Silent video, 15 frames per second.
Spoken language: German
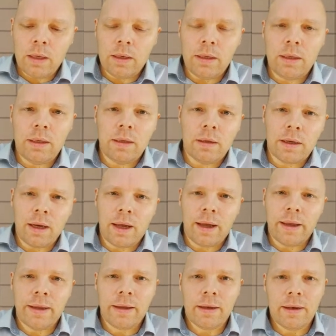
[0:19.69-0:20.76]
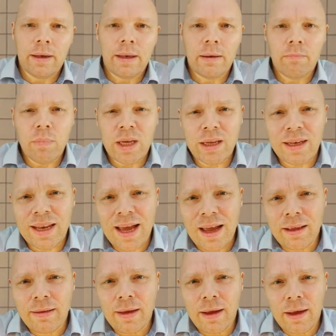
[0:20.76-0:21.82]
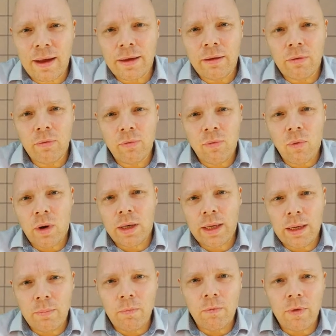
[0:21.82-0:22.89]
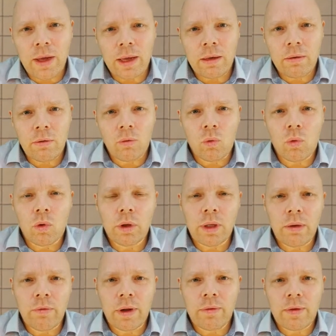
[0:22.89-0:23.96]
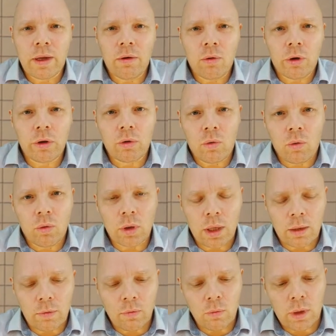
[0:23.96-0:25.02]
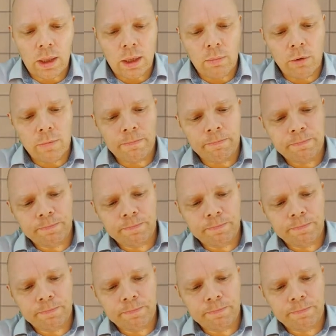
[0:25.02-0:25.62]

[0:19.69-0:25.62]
die ich gleich mir nach der Reihe vornehmen werde und jeweils Erläuterungen dazu gebe.